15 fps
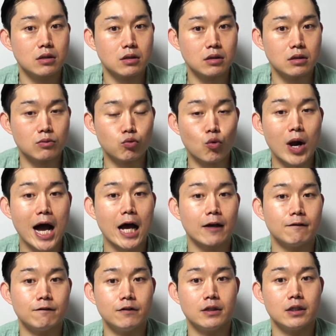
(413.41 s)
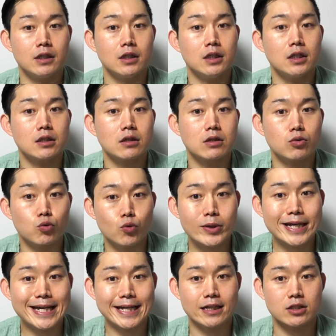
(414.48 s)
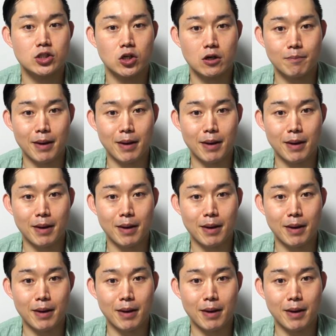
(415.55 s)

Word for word: drive, tree처럼